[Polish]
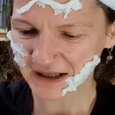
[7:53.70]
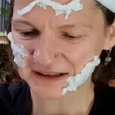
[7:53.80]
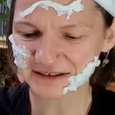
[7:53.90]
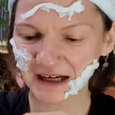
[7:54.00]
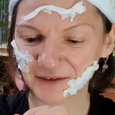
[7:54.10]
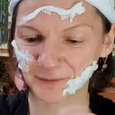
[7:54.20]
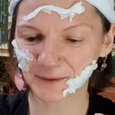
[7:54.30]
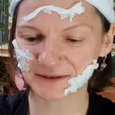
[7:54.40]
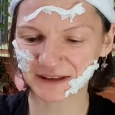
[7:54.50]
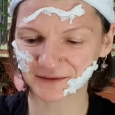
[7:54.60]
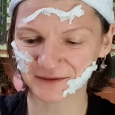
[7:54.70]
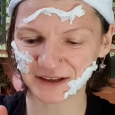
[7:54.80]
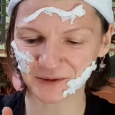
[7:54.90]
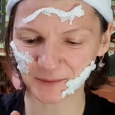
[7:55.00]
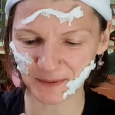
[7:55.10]
Znałam w
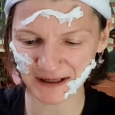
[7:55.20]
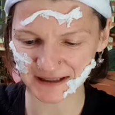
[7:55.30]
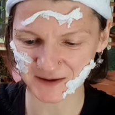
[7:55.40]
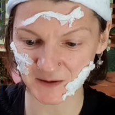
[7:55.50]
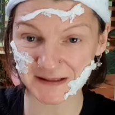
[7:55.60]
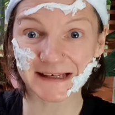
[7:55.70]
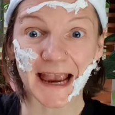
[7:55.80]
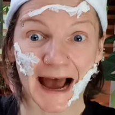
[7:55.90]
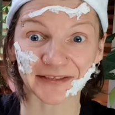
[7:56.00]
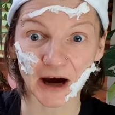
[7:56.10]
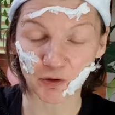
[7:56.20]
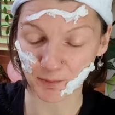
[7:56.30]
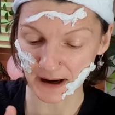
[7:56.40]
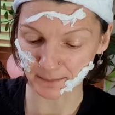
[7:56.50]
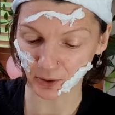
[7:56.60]
podstawówce chłopaka, co zjadał
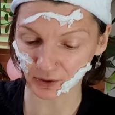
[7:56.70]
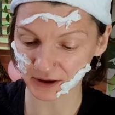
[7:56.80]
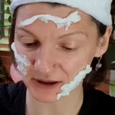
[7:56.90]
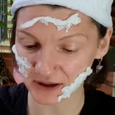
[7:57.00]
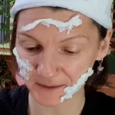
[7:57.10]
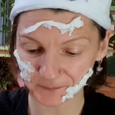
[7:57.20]
baboki.